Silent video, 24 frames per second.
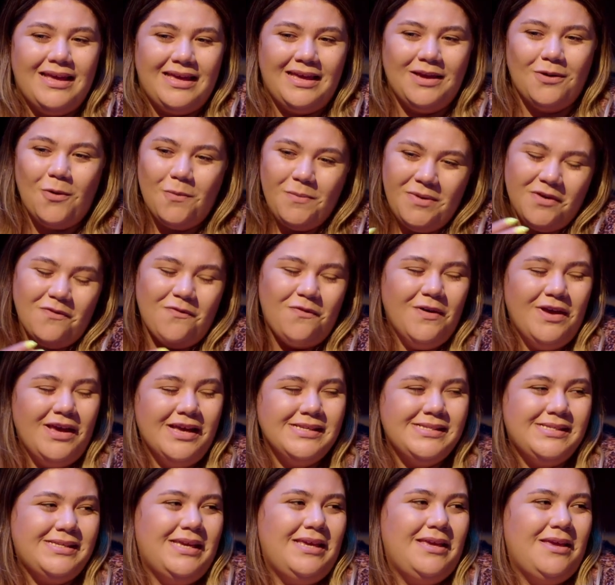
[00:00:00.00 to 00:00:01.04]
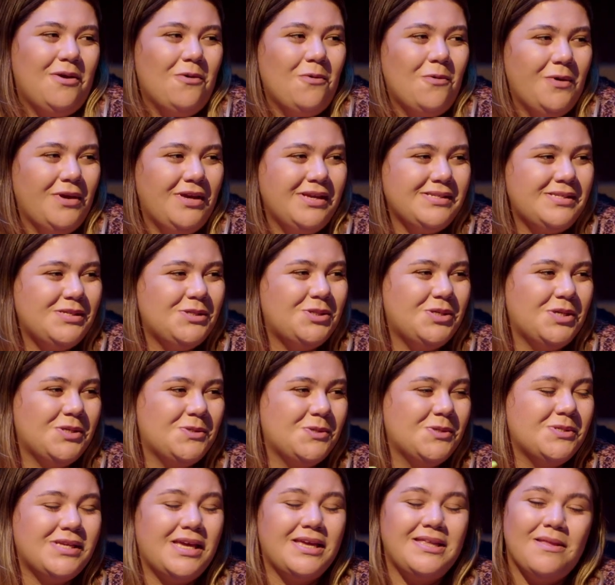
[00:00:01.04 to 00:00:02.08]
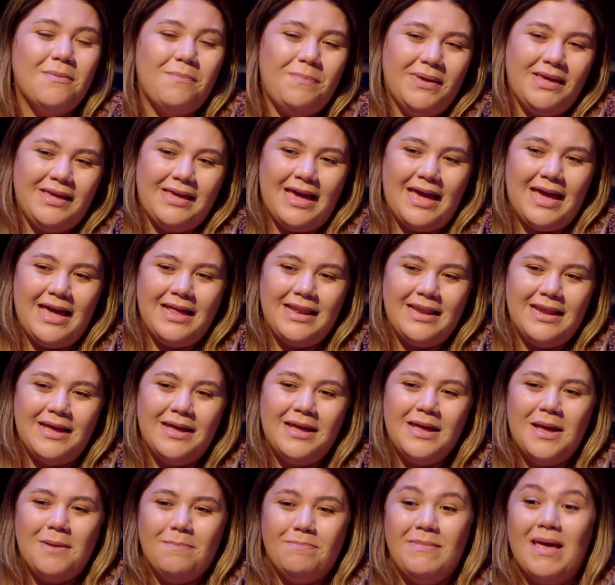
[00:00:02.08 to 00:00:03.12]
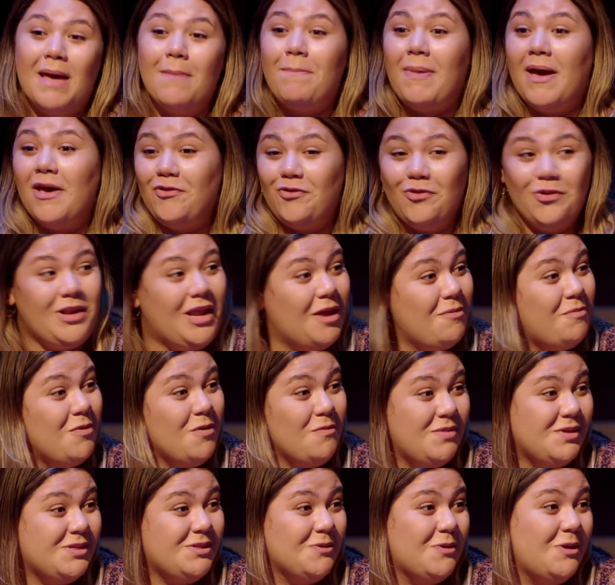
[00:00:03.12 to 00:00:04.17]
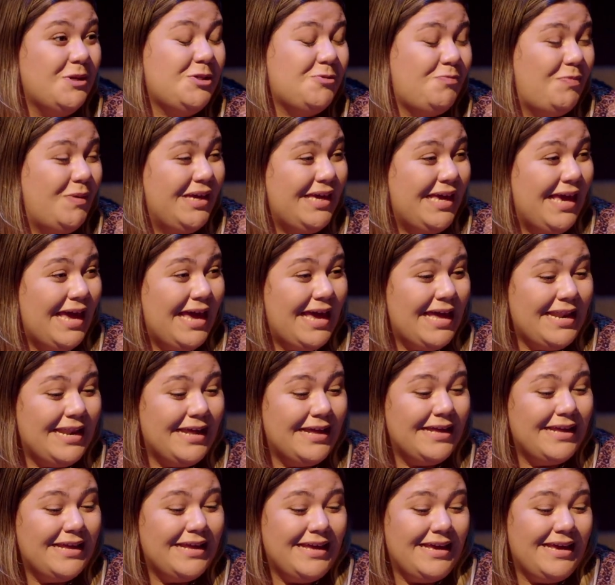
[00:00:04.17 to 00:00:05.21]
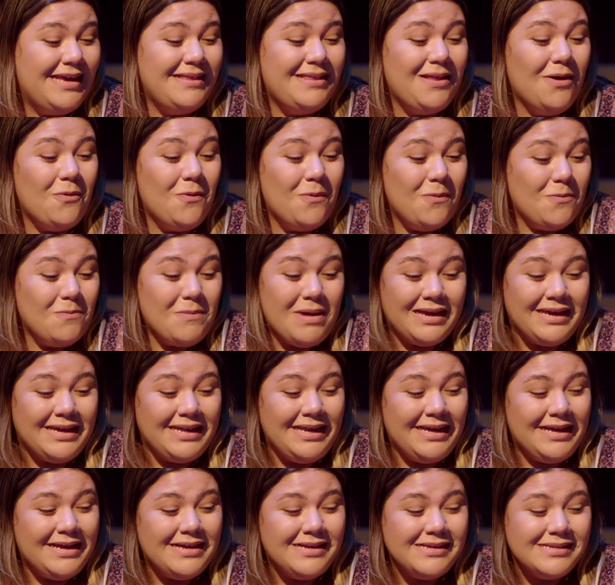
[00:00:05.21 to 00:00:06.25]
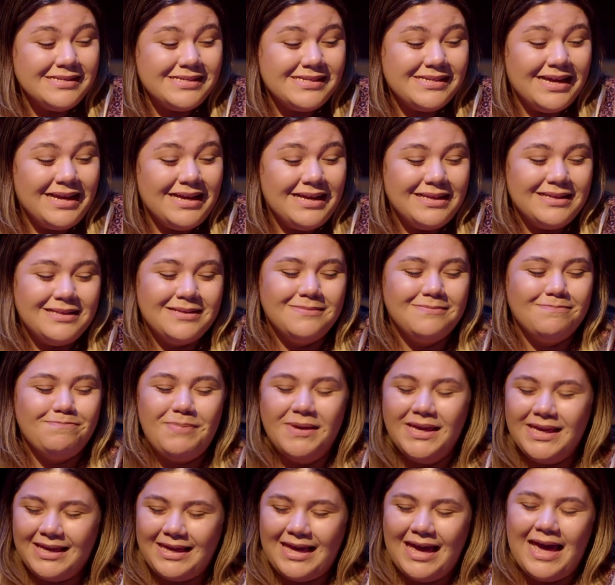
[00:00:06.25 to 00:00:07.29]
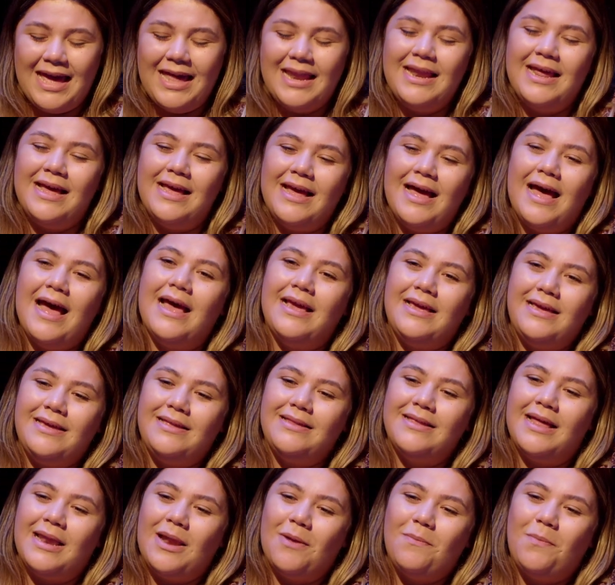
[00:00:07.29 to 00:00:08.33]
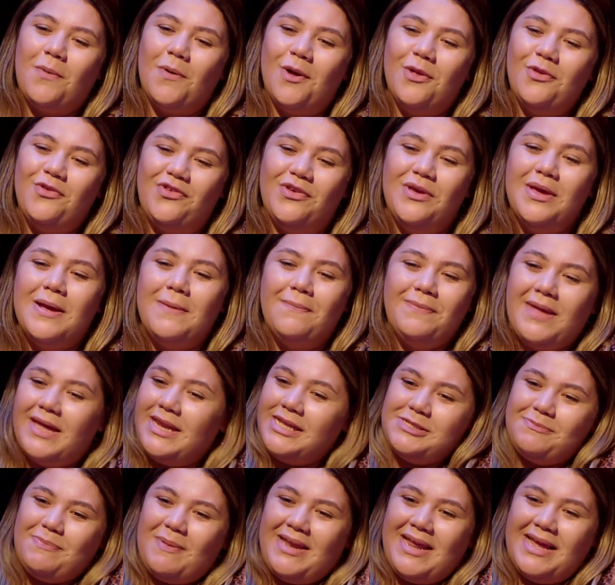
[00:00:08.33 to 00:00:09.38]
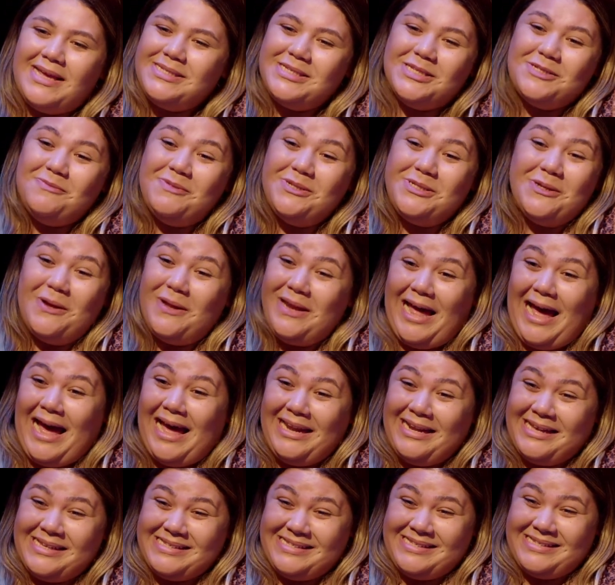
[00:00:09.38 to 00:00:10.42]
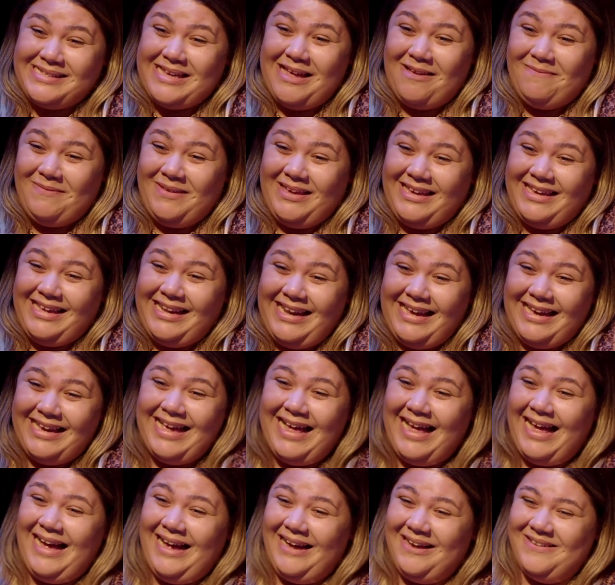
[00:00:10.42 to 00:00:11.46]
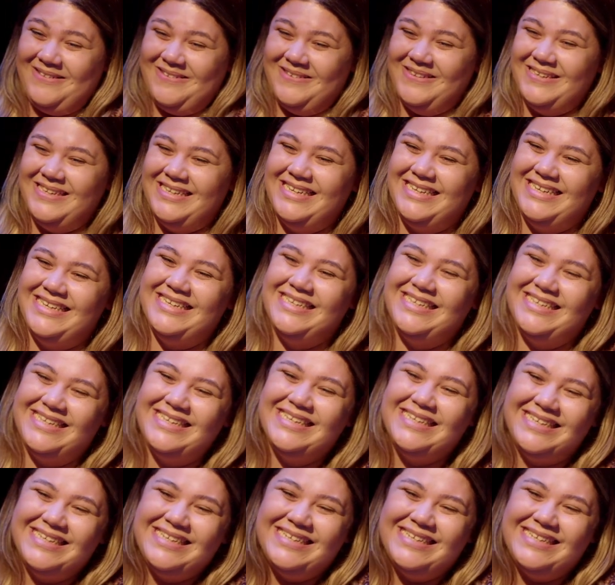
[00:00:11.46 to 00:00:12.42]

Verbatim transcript: E comigo foi assim, eu conheci Jesus ainda pequena pequena, me apaixonei por missões pequena. Então, uma criança pequena ainda ela pode ter experiências missionárias. Sim, Gabi, que legal. Sim, é muito legal.